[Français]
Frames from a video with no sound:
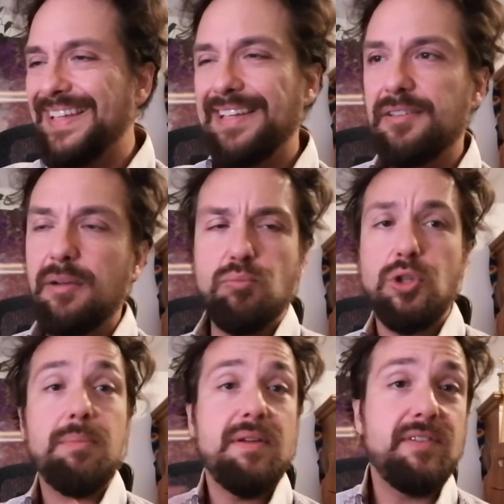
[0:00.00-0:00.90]
dans, moi,
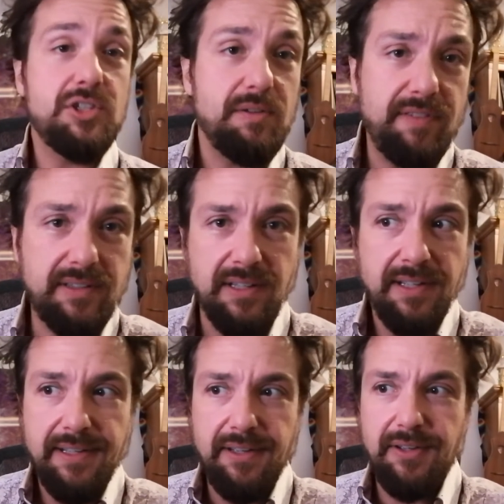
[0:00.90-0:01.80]
dans ma vie, j'ai fait,
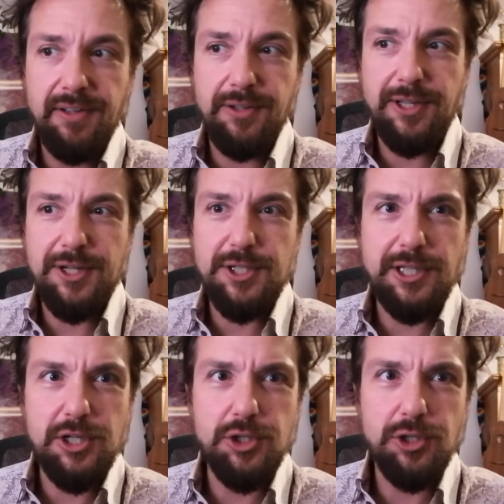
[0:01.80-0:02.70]
euh, quand
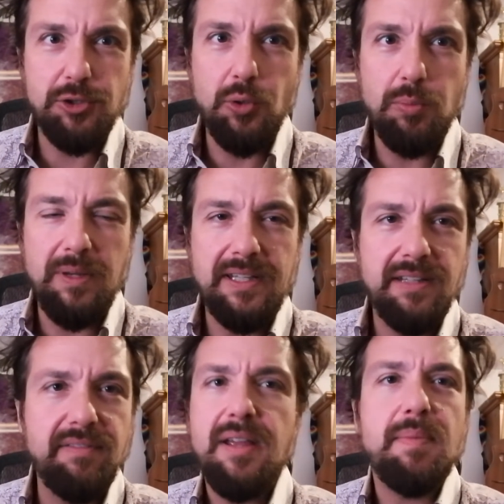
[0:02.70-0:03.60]
j'étais jeune, deux
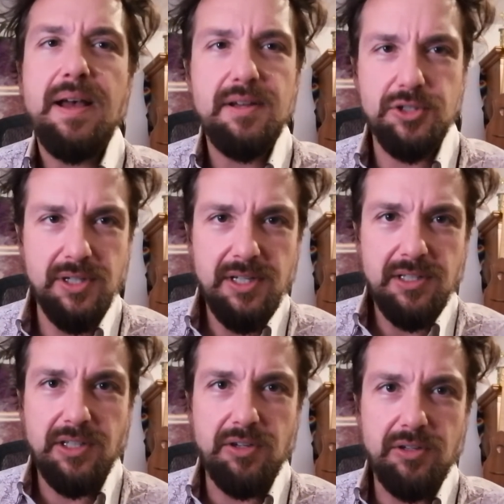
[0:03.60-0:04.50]
BD de 20 pages
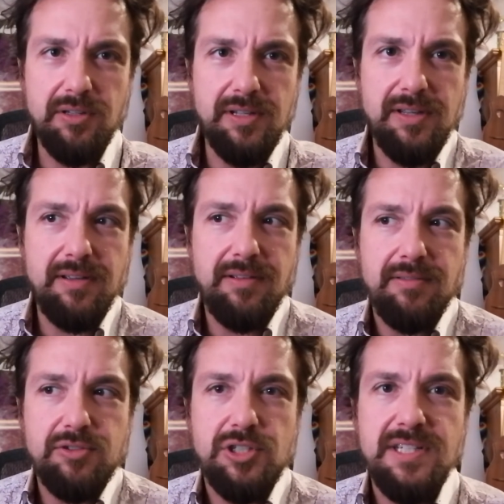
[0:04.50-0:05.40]
que euh,
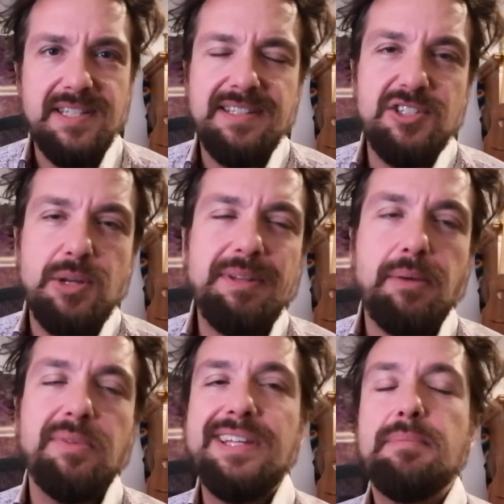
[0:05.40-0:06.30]
je les ai jamais
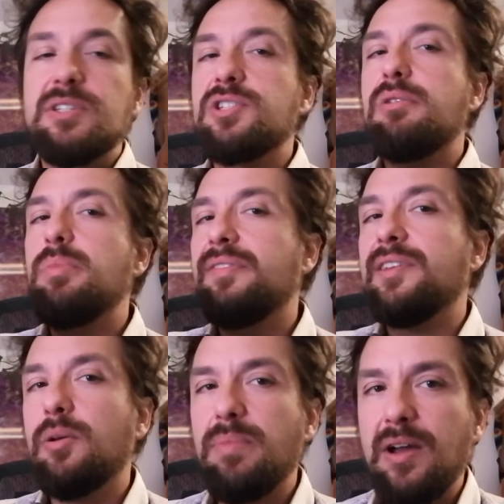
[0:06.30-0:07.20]
terminées parce que j'avais pas
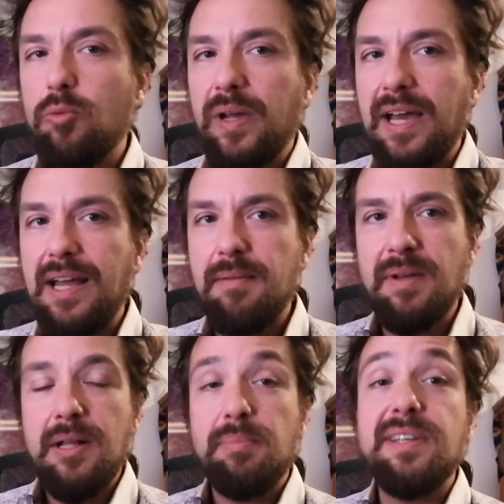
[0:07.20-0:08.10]
fait de plan au préalable.
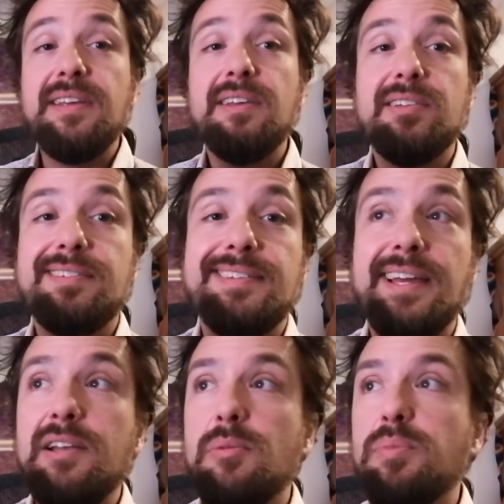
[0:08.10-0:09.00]
Puis,
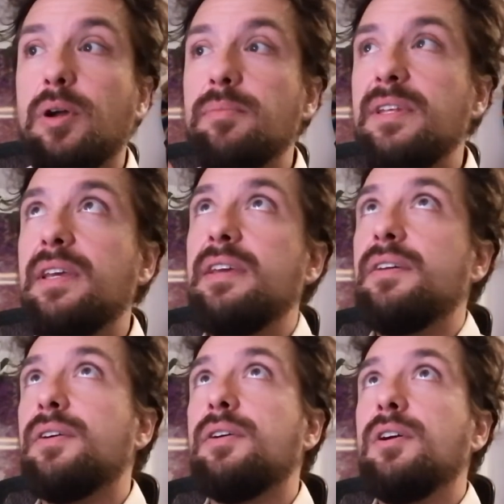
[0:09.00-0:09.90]
dès le
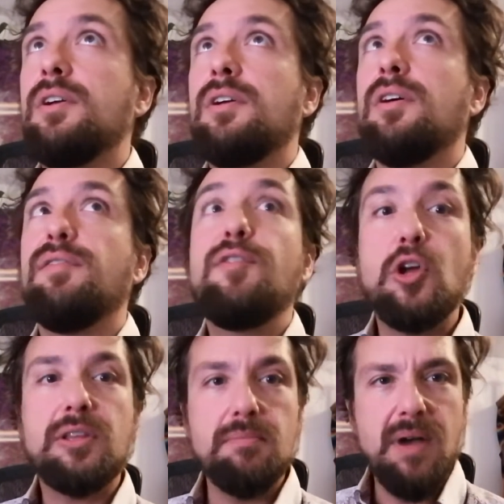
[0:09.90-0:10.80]
premier euh,
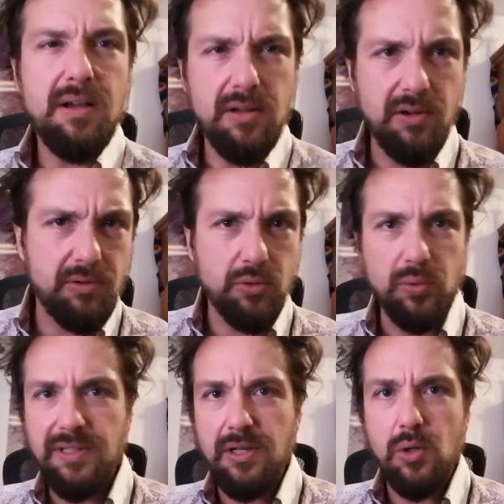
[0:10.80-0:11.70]
flottement, un
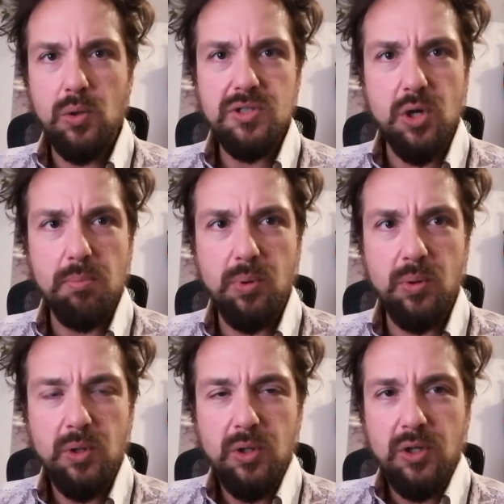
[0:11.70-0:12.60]
côté lousse un peu,
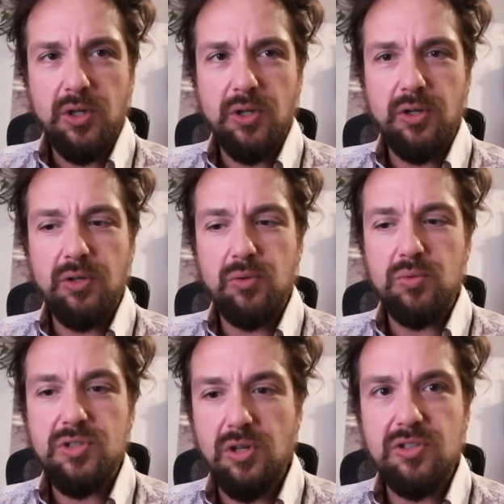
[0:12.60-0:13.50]

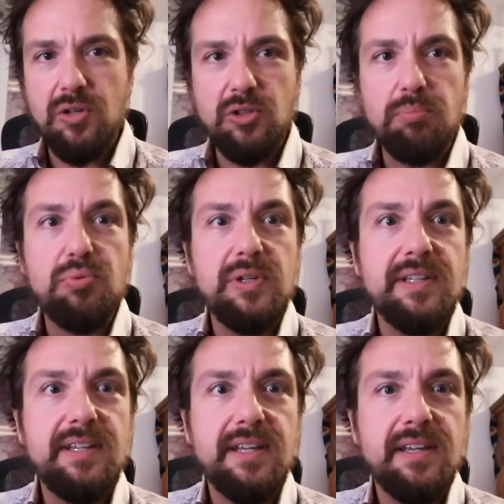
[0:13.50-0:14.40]
où ce que là, t'as, plus
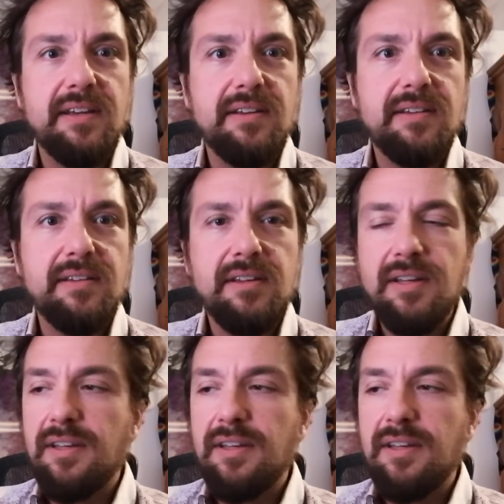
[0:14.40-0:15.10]
l'idée